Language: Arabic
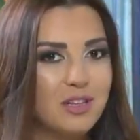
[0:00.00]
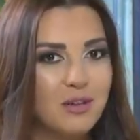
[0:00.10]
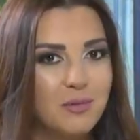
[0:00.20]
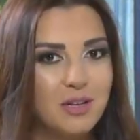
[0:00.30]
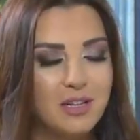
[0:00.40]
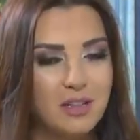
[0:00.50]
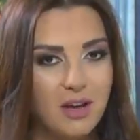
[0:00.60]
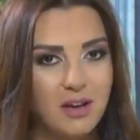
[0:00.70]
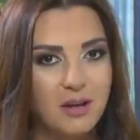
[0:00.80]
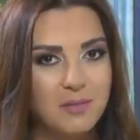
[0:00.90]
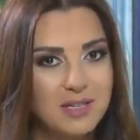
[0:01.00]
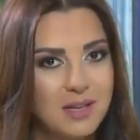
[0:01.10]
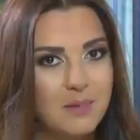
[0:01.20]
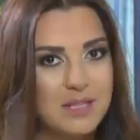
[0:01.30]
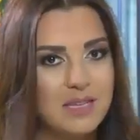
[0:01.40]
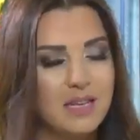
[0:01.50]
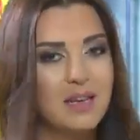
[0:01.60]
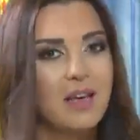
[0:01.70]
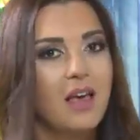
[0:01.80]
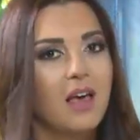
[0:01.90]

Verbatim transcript: ضمن نطاقنا بالسبتيه